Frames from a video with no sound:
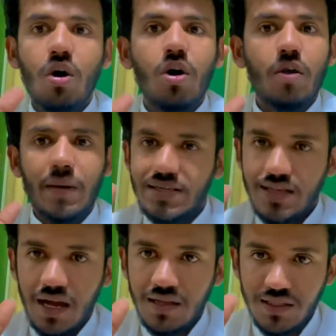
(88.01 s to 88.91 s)
और
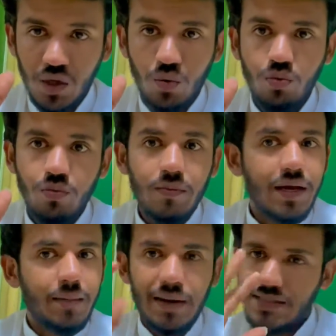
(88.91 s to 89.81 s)
पाकिस्तान से हूँ
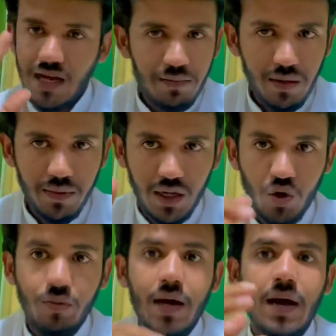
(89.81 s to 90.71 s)
लेकिन पाकिस्तान में भी नहीं
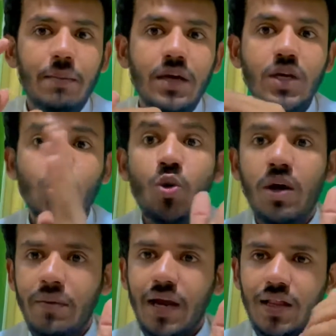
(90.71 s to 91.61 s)
हूँ मैं अभी यू e
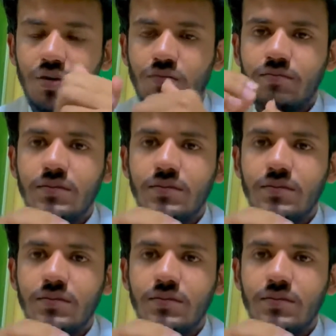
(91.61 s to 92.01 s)
में रहता हूँ